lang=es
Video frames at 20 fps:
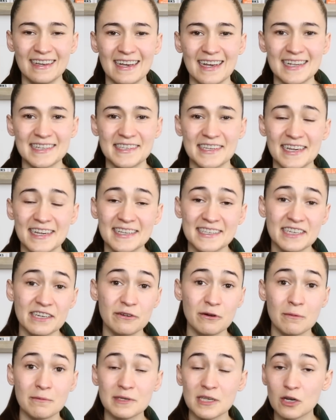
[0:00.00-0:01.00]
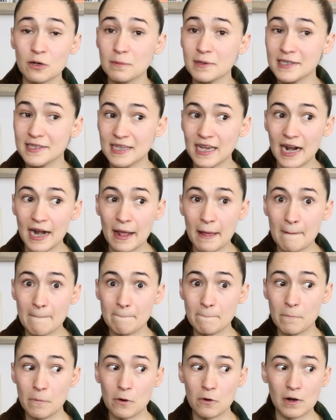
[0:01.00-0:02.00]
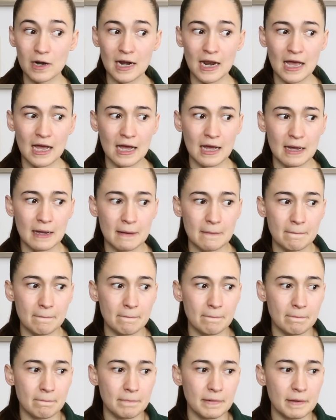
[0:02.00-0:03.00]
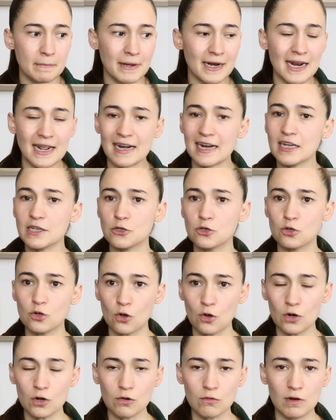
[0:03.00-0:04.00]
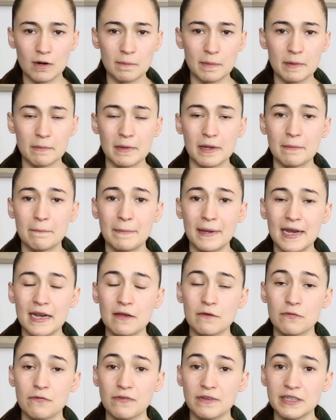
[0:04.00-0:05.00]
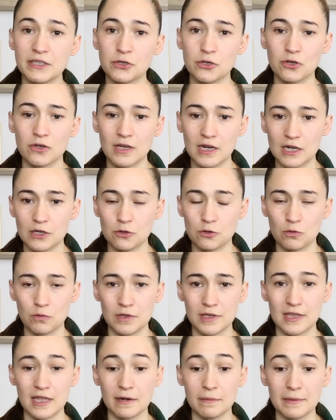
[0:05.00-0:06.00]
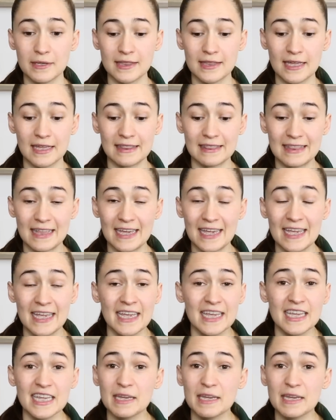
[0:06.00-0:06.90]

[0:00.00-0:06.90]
Así es, y vamos a comenzar por la primera razón o el primer beneficio del ayuno intermitente.